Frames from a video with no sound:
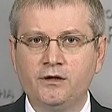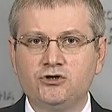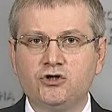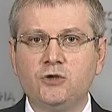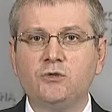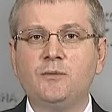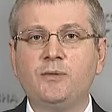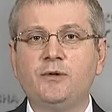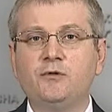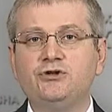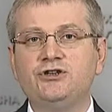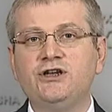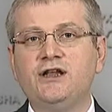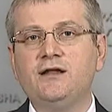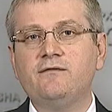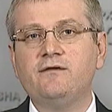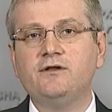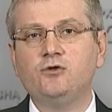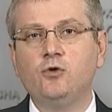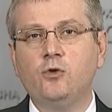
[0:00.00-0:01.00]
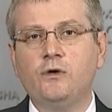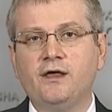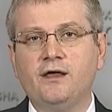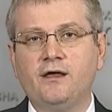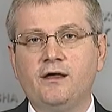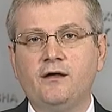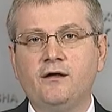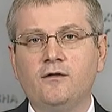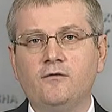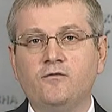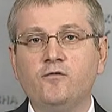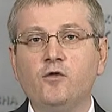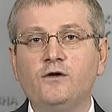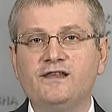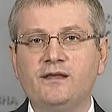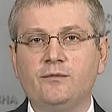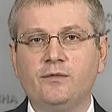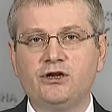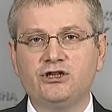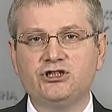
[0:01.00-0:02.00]
что мы получили в итоге
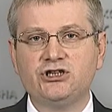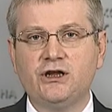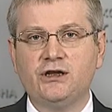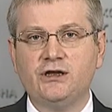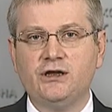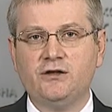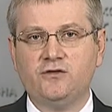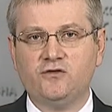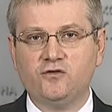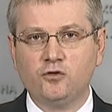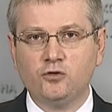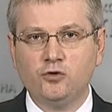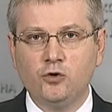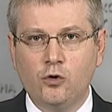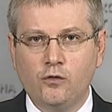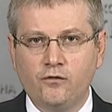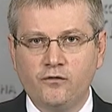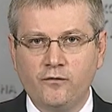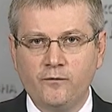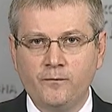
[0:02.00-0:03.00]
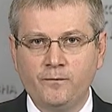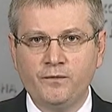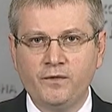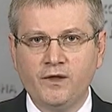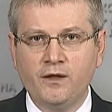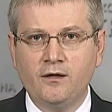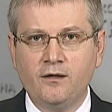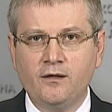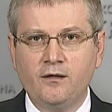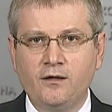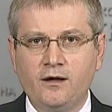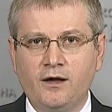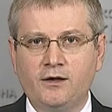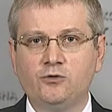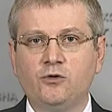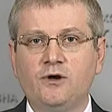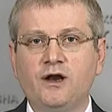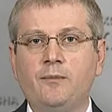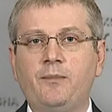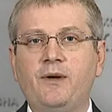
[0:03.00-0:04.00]
8 решений судов,
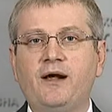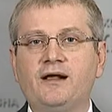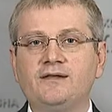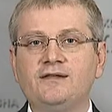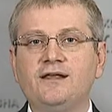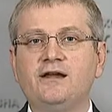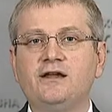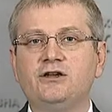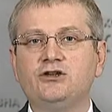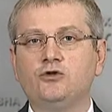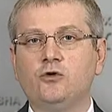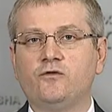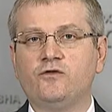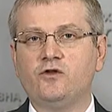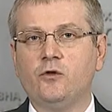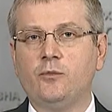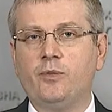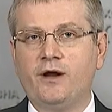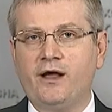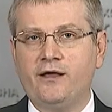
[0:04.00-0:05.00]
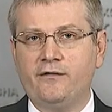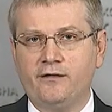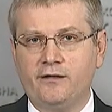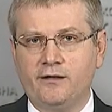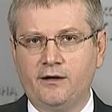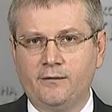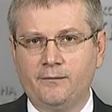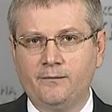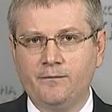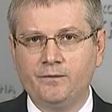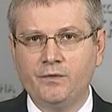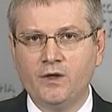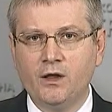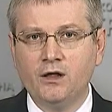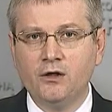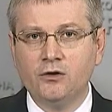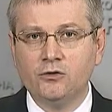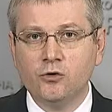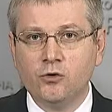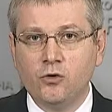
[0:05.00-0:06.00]
которые показали, что все правильно.
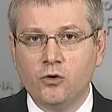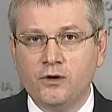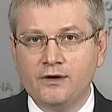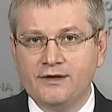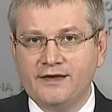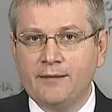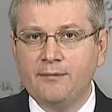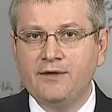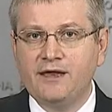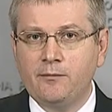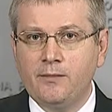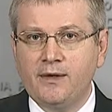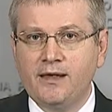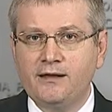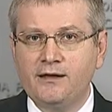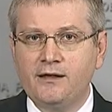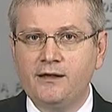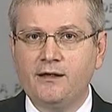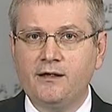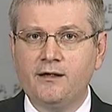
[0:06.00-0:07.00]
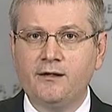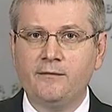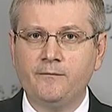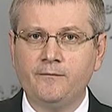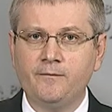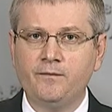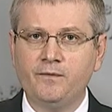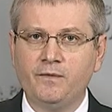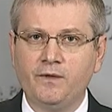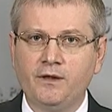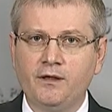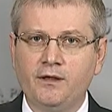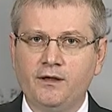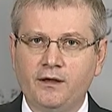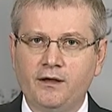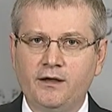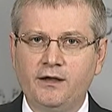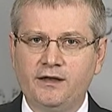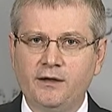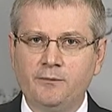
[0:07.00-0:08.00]
Но, тем не менее,
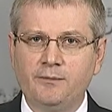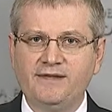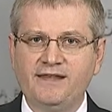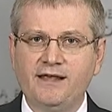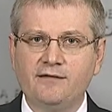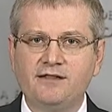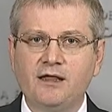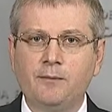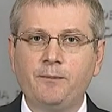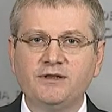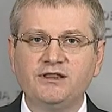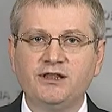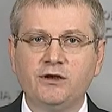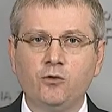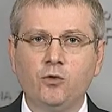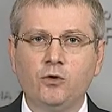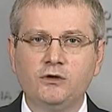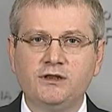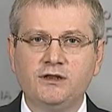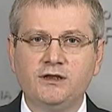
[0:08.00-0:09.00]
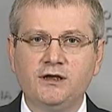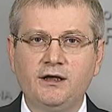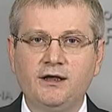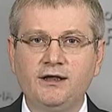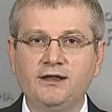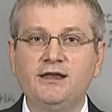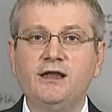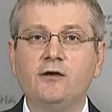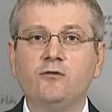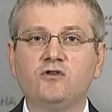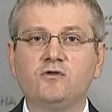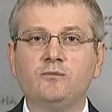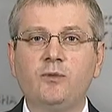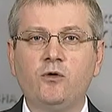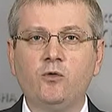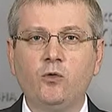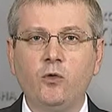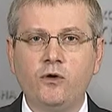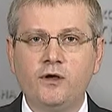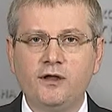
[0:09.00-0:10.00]
эти псевдопатриоты не
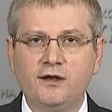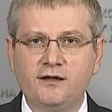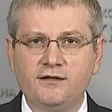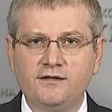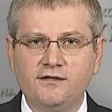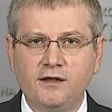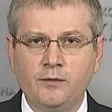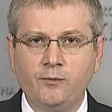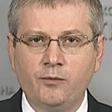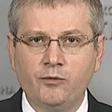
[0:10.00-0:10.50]
успокоились и